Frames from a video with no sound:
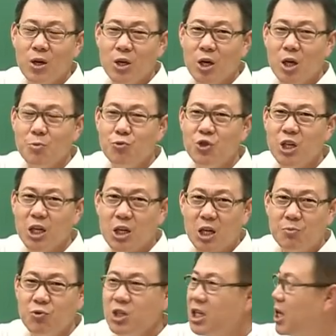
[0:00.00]
10문제,
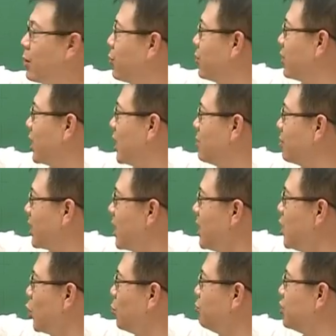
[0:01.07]
11문제 나오는데 이번에
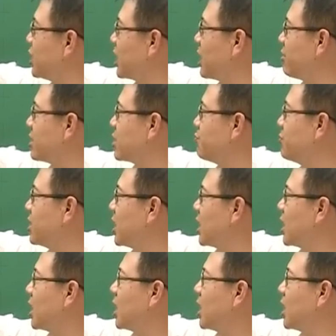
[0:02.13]
7문제가 나왔습니다.